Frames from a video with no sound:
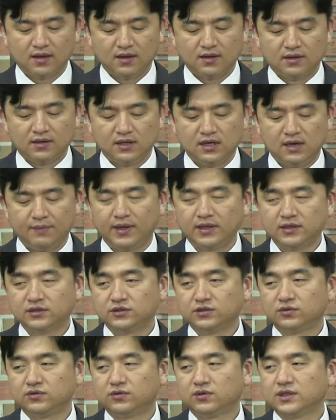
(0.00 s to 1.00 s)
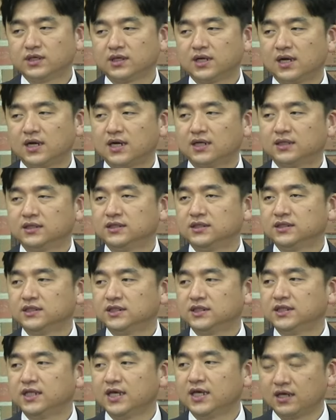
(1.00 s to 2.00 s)
일반적으로 생각하는
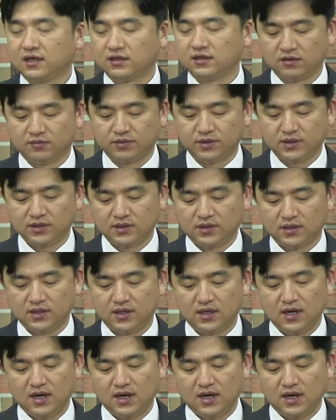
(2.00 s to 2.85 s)
신의 개념을